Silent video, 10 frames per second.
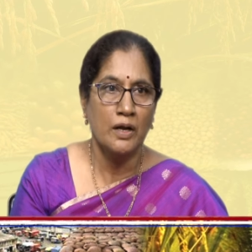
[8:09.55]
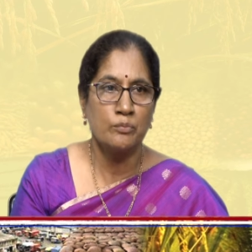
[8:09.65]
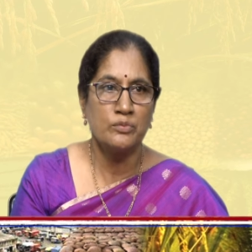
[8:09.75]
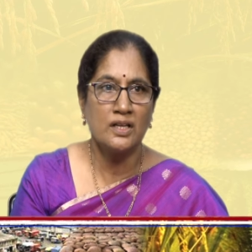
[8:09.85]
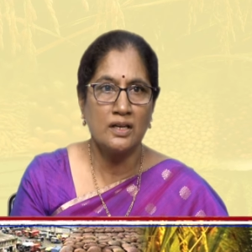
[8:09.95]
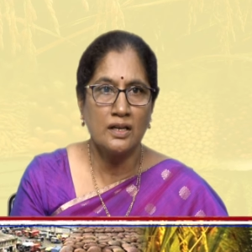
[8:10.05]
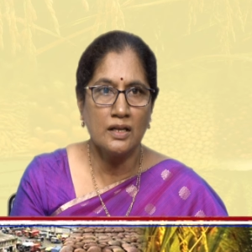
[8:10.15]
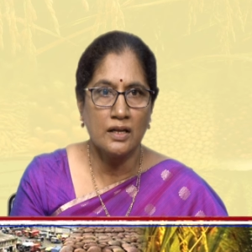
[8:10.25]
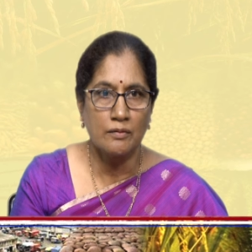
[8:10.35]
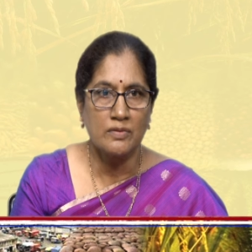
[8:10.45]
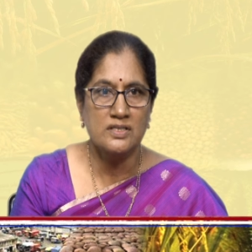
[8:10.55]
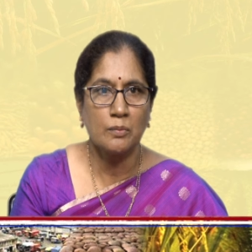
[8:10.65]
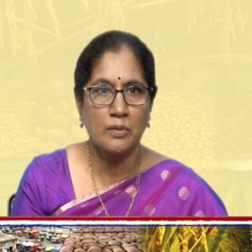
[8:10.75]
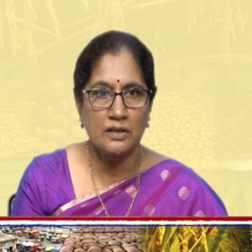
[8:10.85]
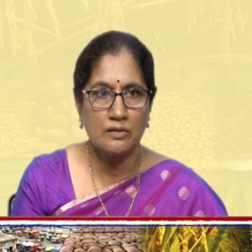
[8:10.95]
మనం దీనిని
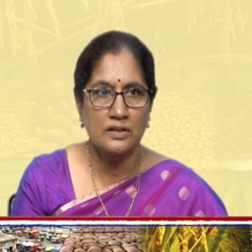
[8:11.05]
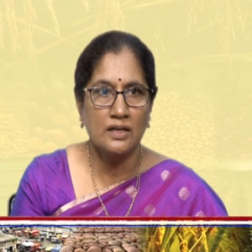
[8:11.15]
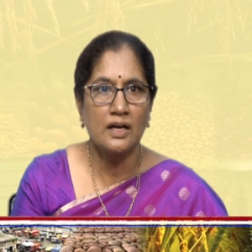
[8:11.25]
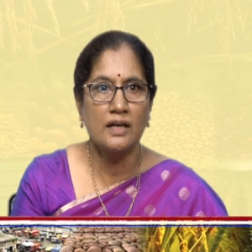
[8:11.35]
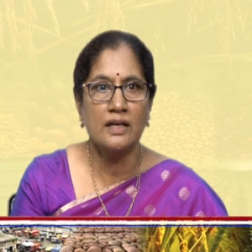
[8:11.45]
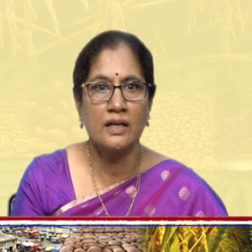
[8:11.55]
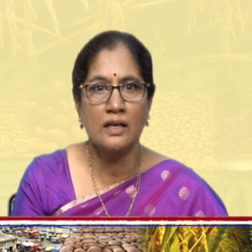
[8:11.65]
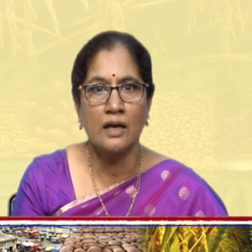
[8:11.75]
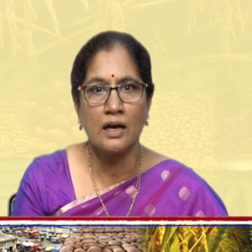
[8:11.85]
సమర్థవంతంగా ఈ